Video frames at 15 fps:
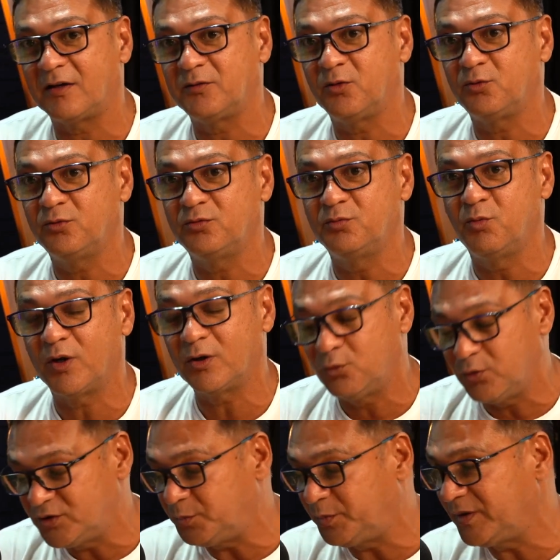aos
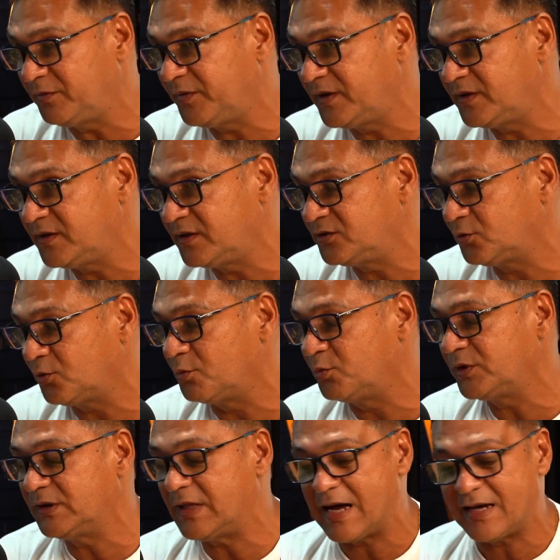moradores de periferia, de
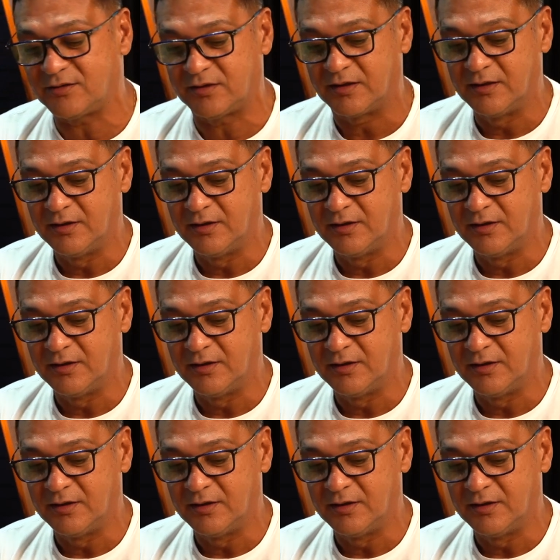comunidade.